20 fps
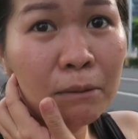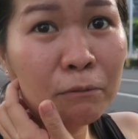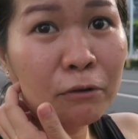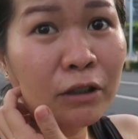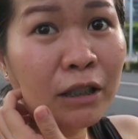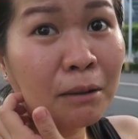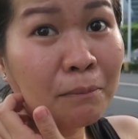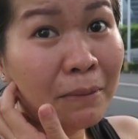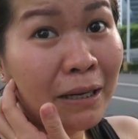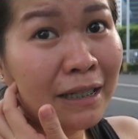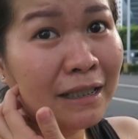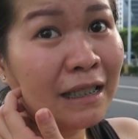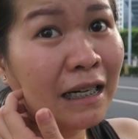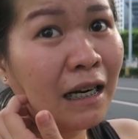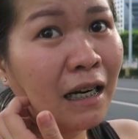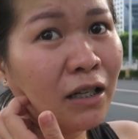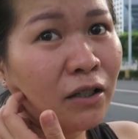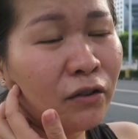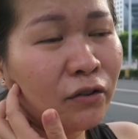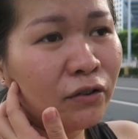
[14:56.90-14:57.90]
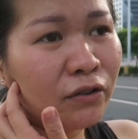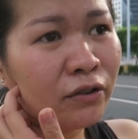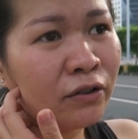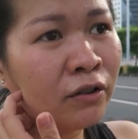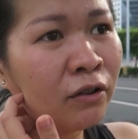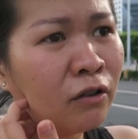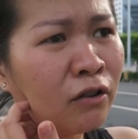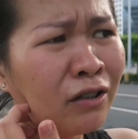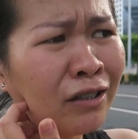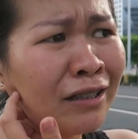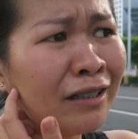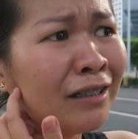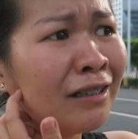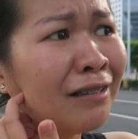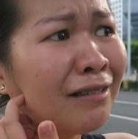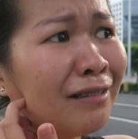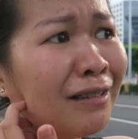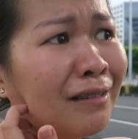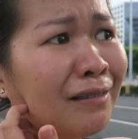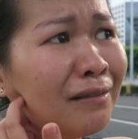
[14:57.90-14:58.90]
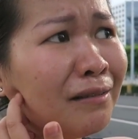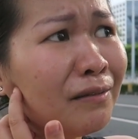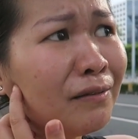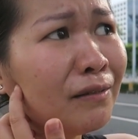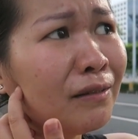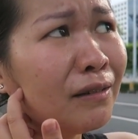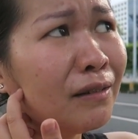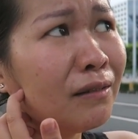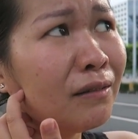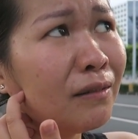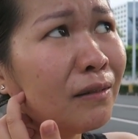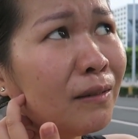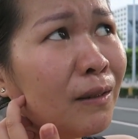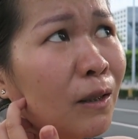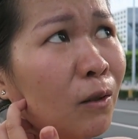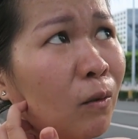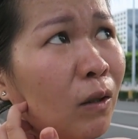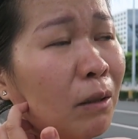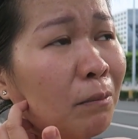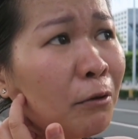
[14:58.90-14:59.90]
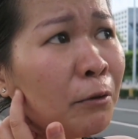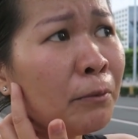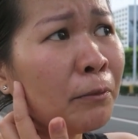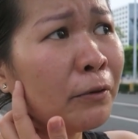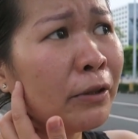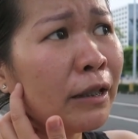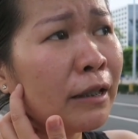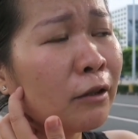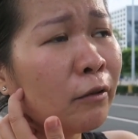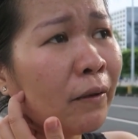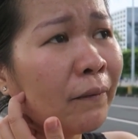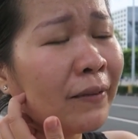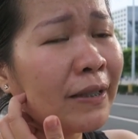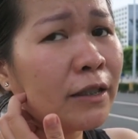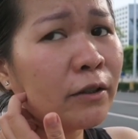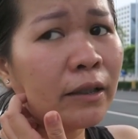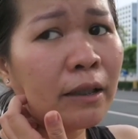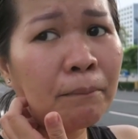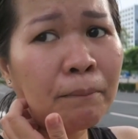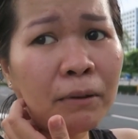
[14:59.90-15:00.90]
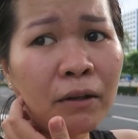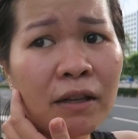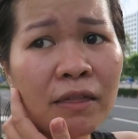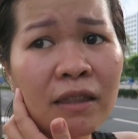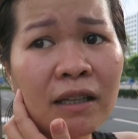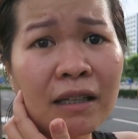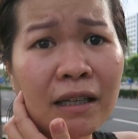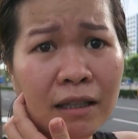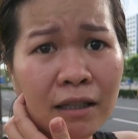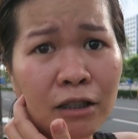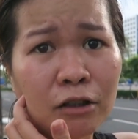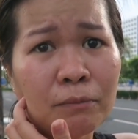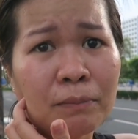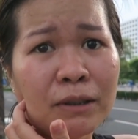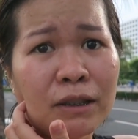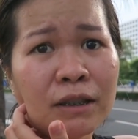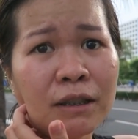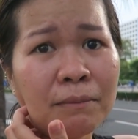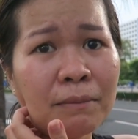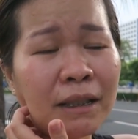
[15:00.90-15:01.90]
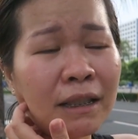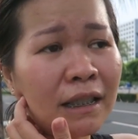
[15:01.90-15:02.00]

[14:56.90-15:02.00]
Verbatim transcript: alam kung nagbike siya ngayon. Or hindi ko alam kung umuwi ng Nueva Ecija. Pero I think nandito pa siya sa